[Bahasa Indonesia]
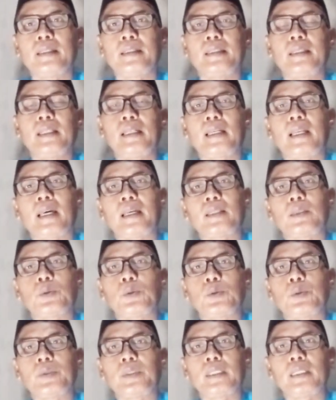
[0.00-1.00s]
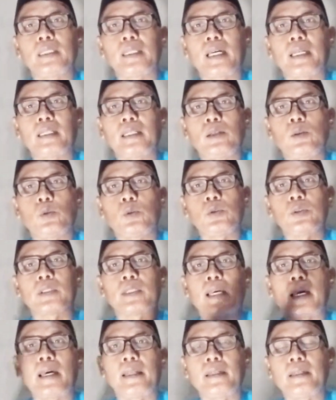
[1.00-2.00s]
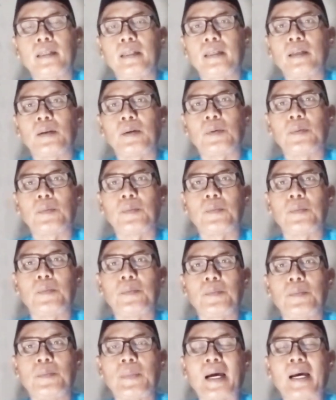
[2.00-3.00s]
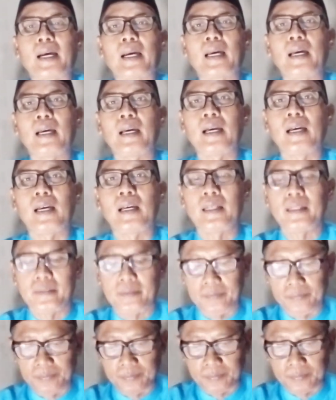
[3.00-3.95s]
bila itu tidak diluruskan maka